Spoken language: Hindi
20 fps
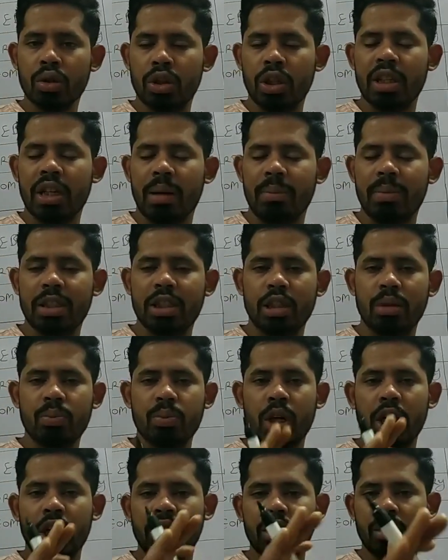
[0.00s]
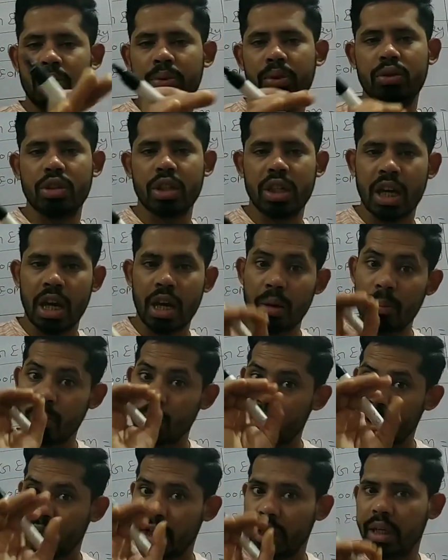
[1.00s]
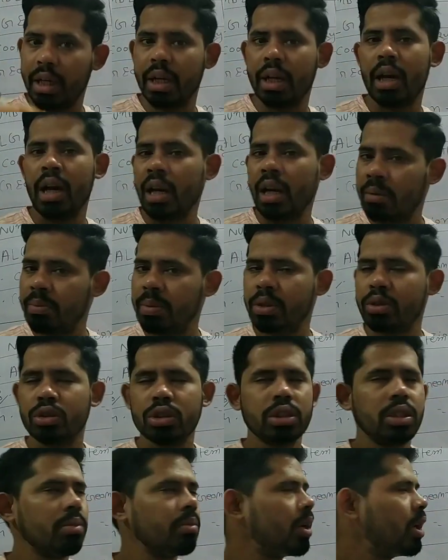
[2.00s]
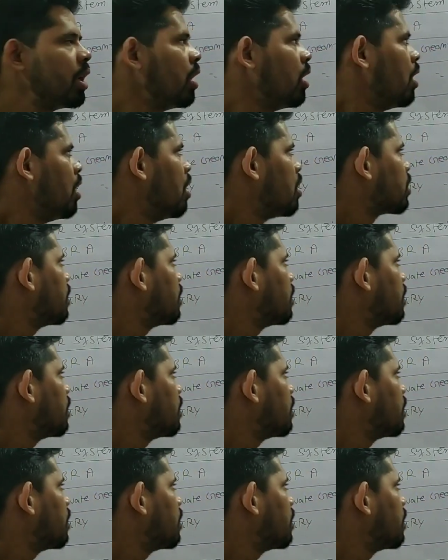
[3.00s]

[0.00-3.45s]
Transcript: बहुत ही एग्जामिनेशन पॉइंट ऑफ व्यू से क्या है इंपॉर्टेंट है आ रहा है बच्चों सन में